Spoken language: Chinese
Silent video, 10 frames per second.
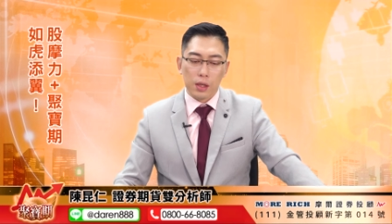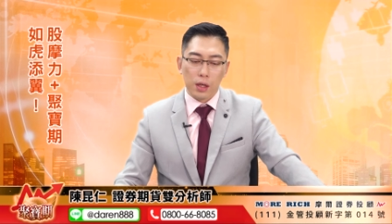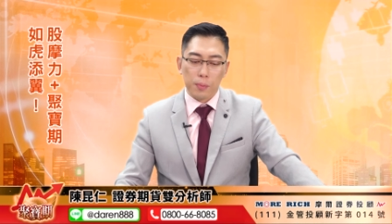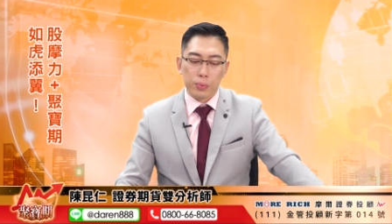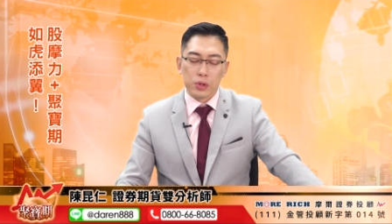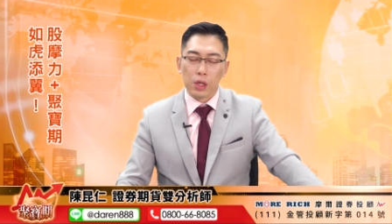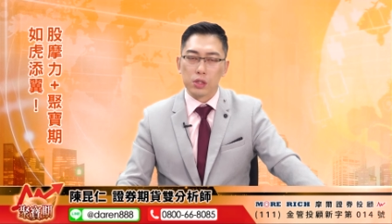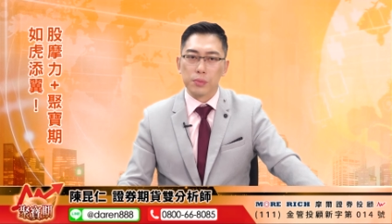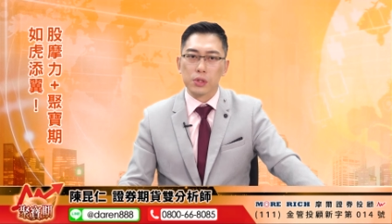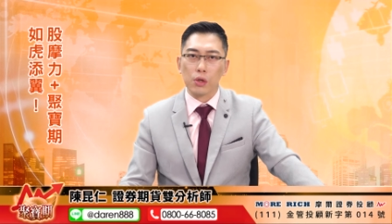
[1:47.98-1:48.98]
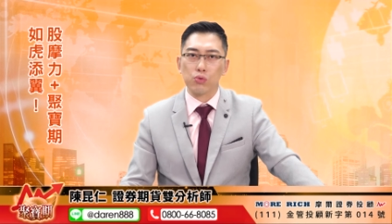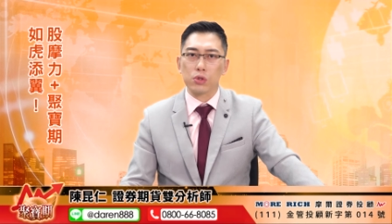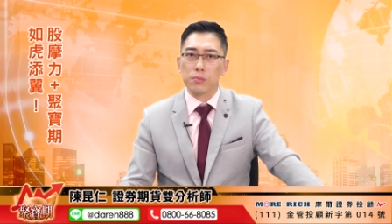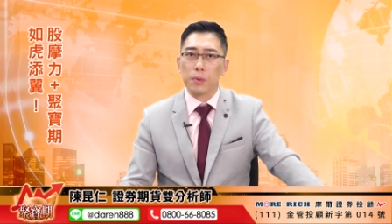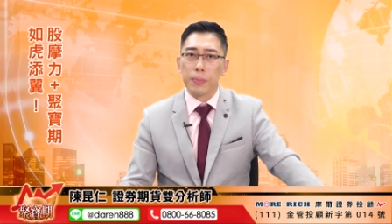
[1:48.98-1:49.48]
哎，不知道怎么操作
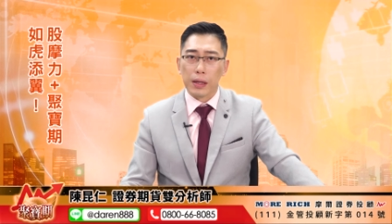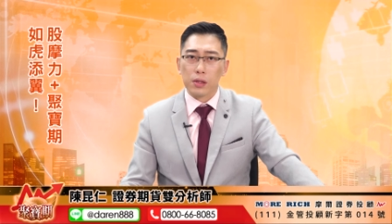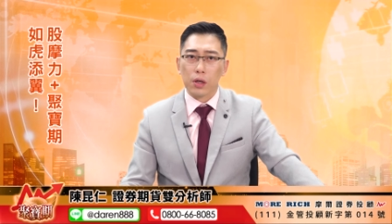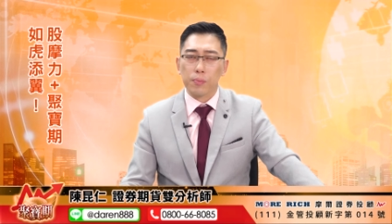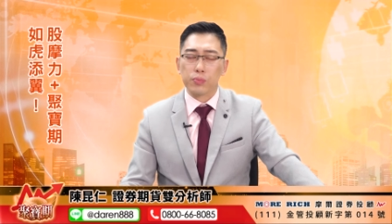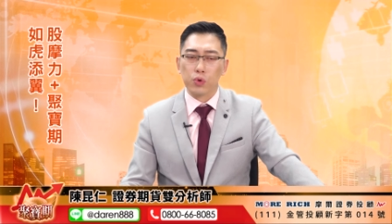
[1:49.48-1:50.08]
怎么办？嗯。